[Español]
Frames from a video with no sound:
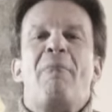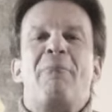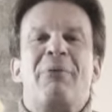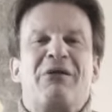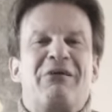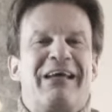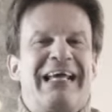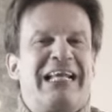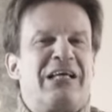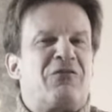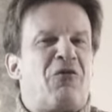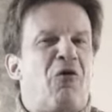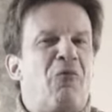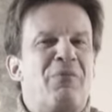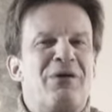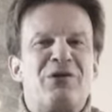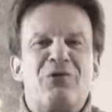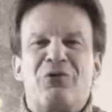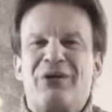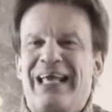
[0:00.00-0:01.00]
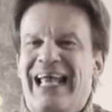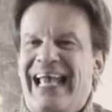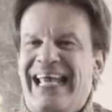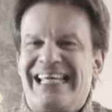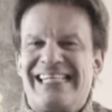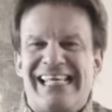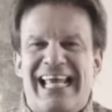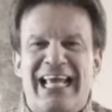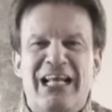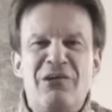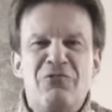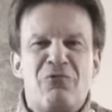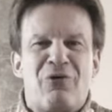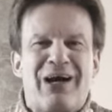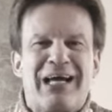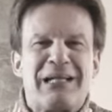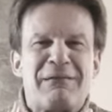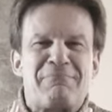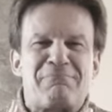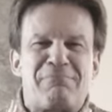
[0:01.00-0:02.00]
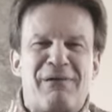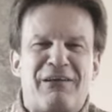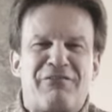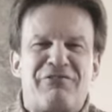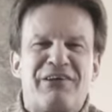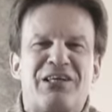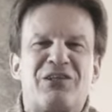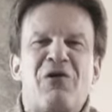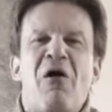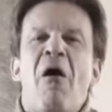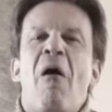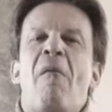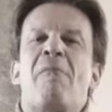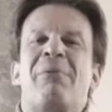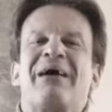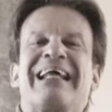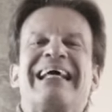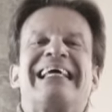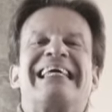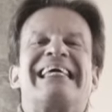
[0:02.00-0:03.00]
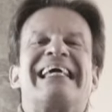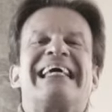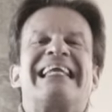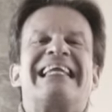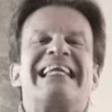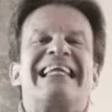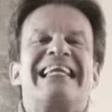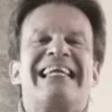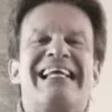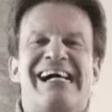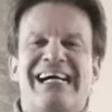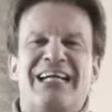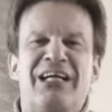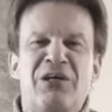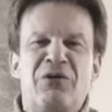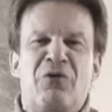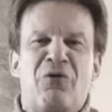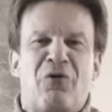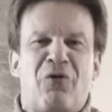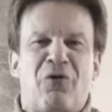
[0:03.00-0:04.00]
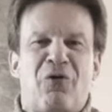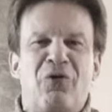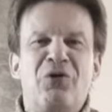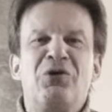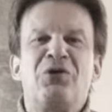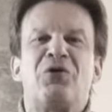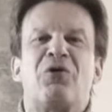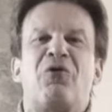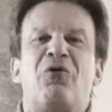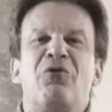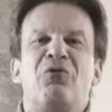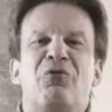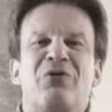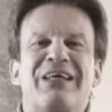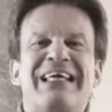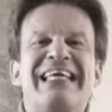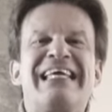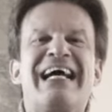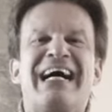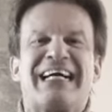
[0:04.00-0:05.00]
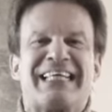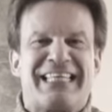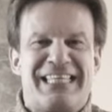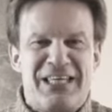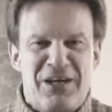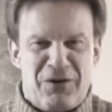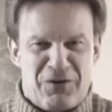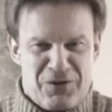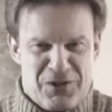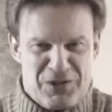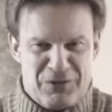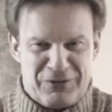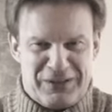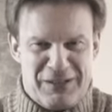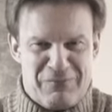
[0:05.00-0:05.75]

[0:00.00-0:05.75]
pero el comedor es el lugar perfecto para llenarlo con color y aquí os lo